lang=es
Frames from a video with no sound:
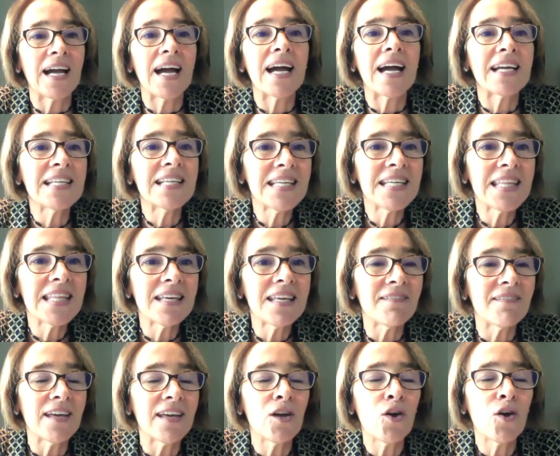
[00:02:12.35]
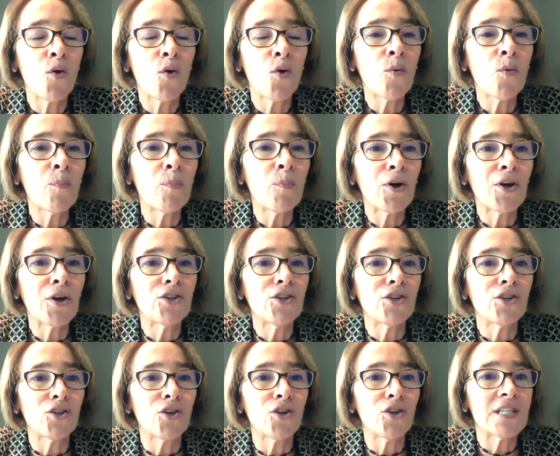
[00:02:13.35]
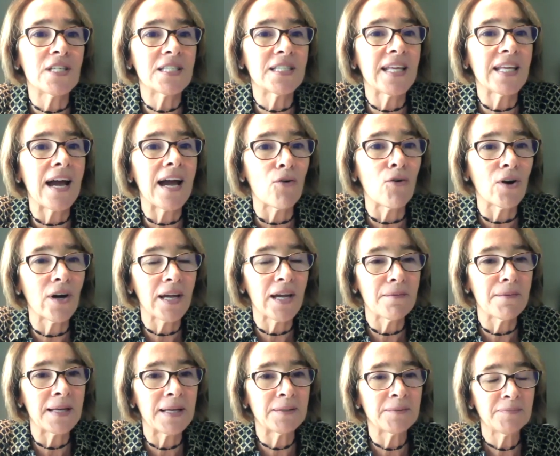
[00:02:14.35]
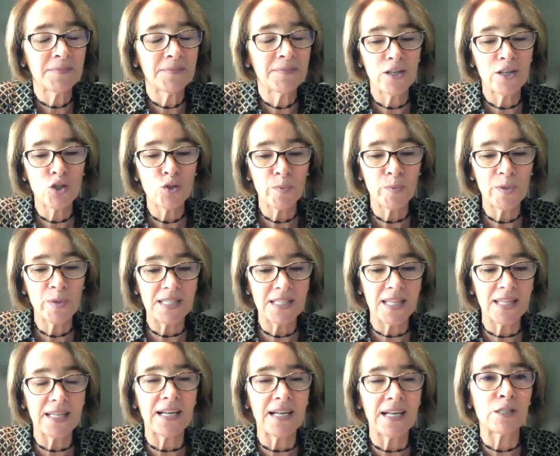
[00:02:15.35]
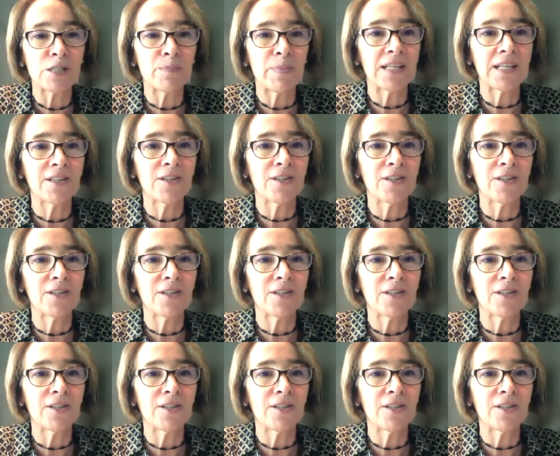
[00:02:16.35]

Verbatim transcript: ¿A qué se debe un poquito todo este auge, Iván? ¿Qué nos puedes decir al respecto?